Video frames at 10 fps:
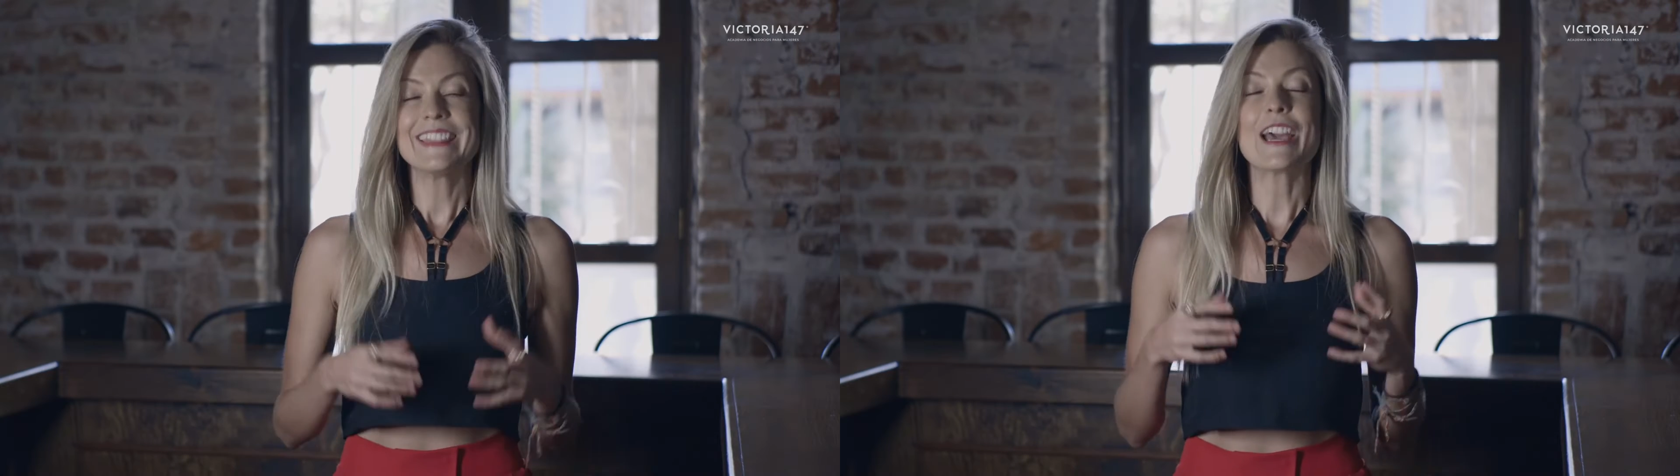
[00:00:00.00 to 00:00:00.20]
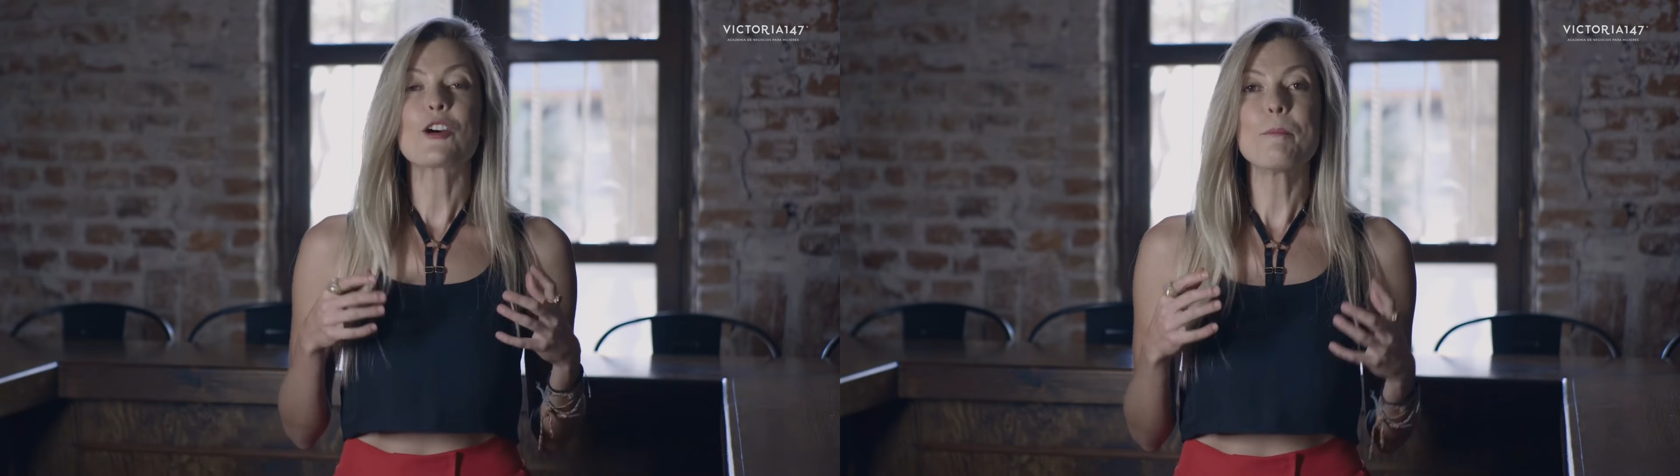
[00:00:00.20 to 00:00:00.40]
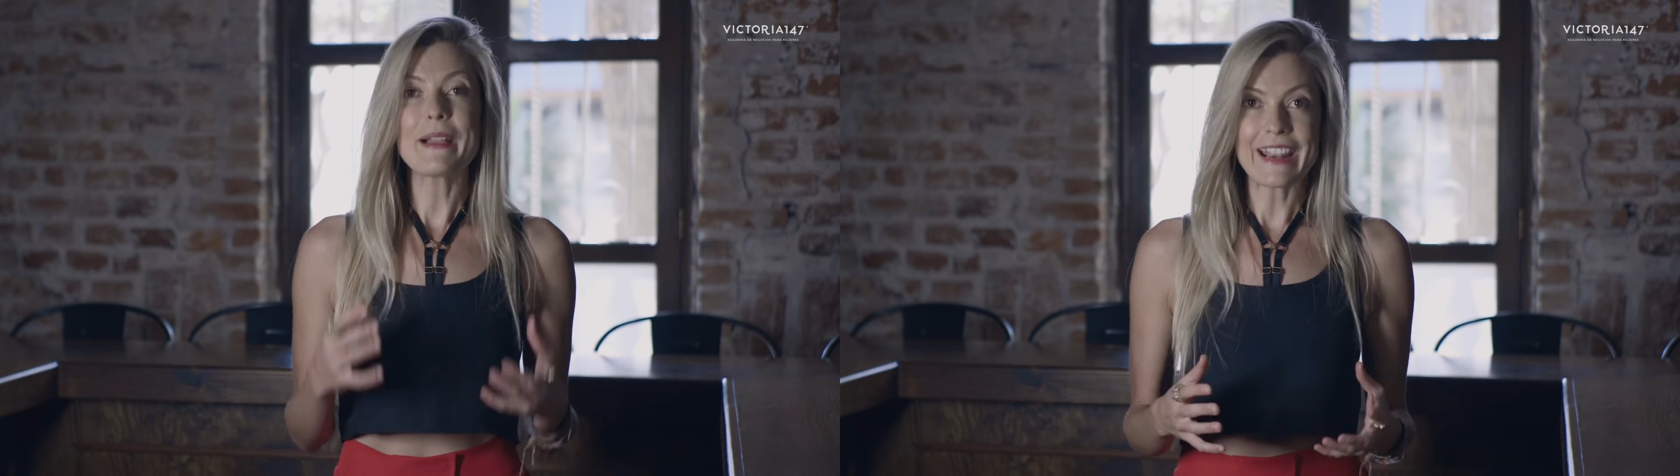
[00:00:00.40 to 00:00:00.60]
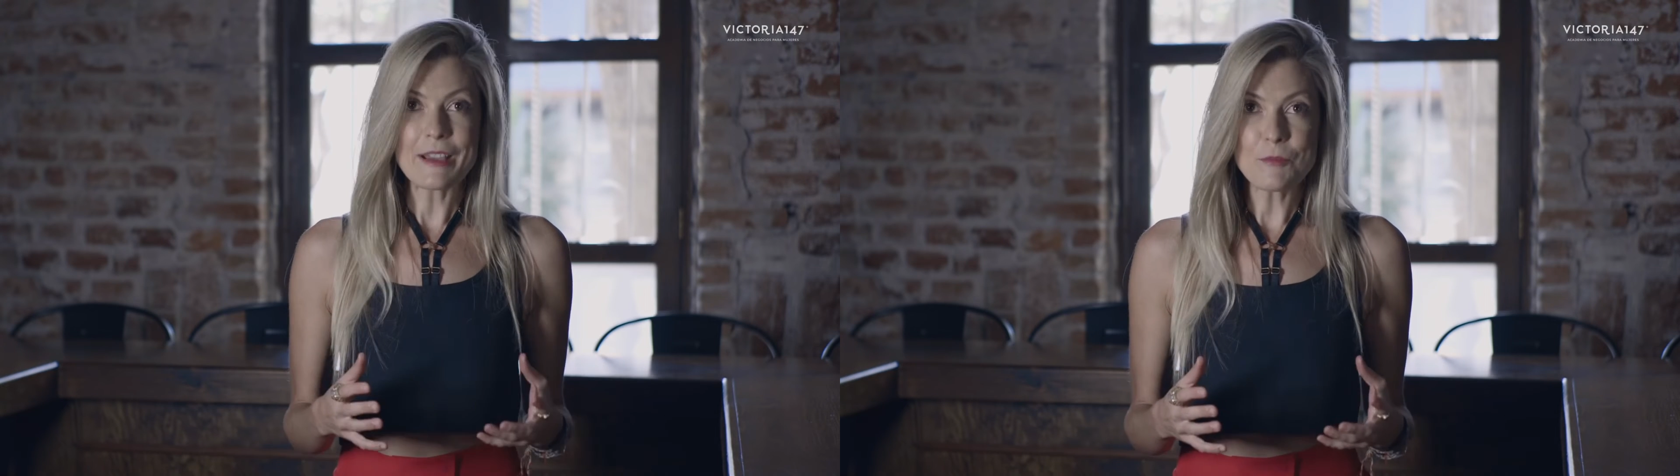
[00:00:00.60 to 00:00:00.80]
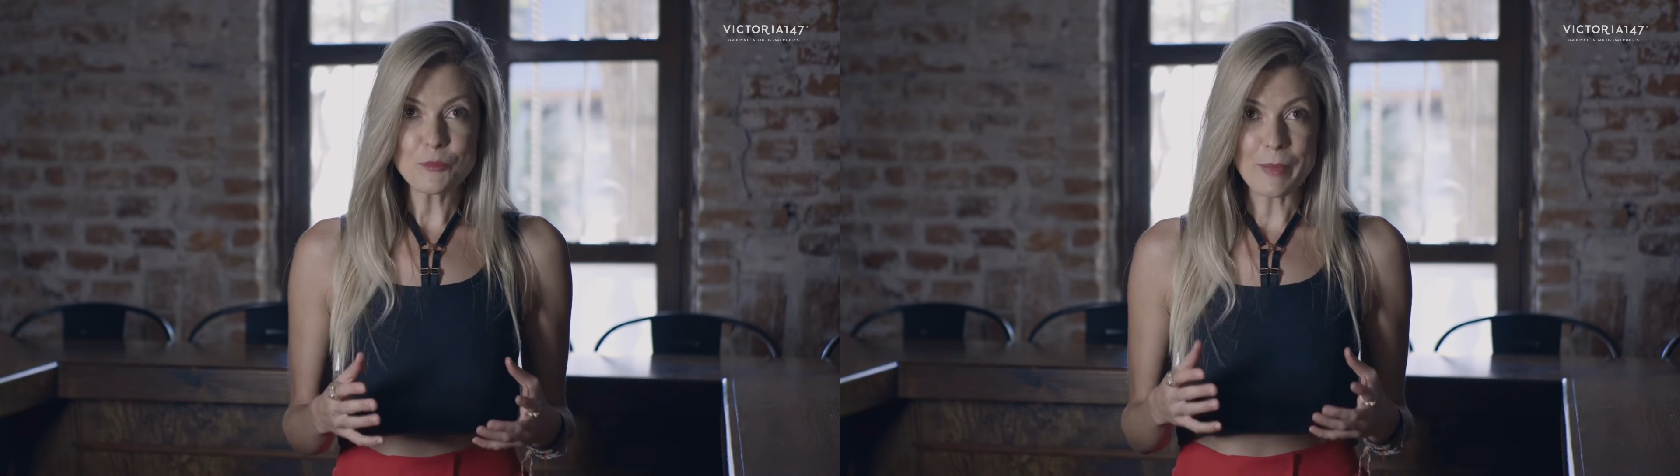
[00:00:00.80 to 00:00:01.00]
Te
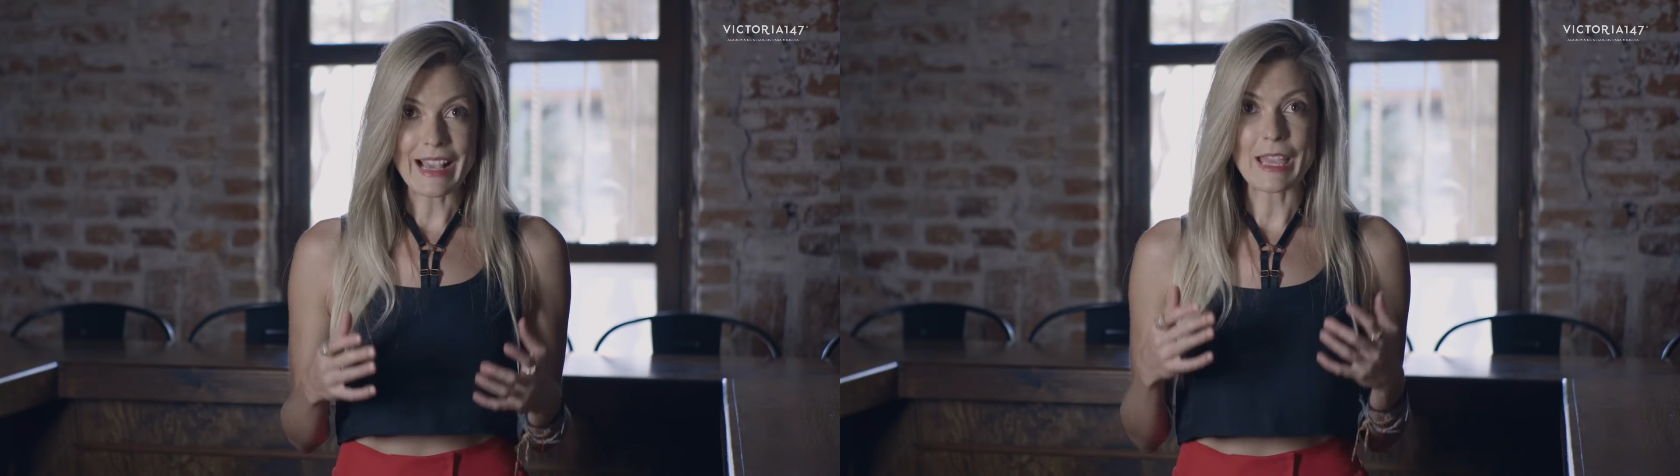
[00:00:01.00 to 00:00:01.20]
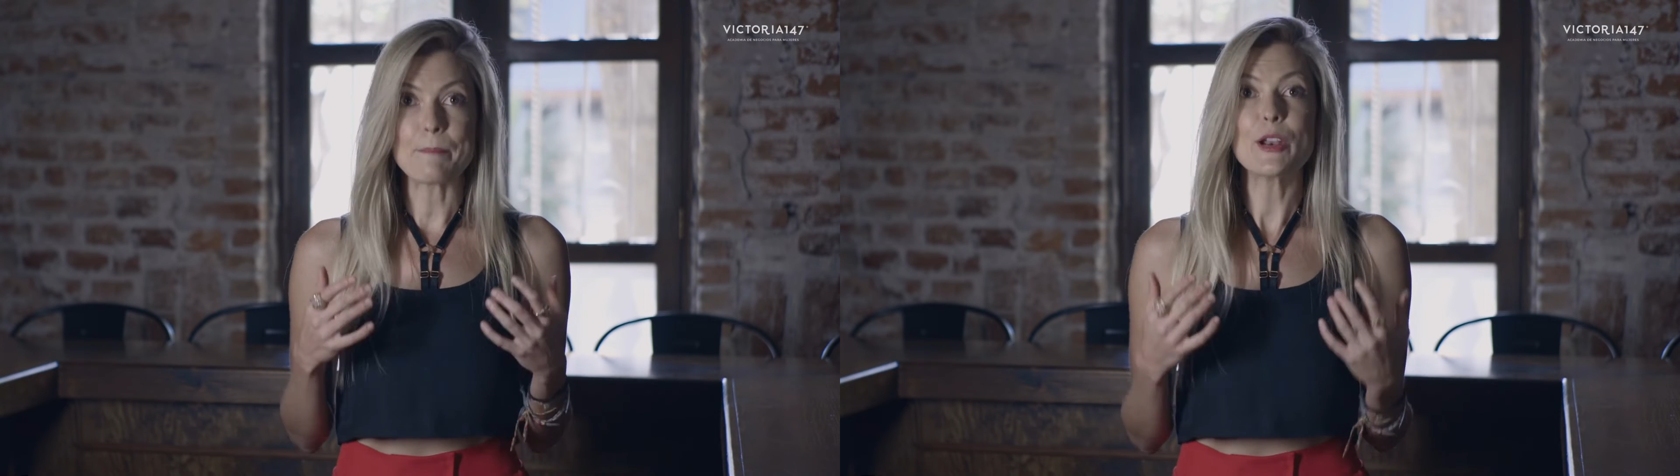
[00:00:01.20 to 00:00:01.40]
acompañaremos para que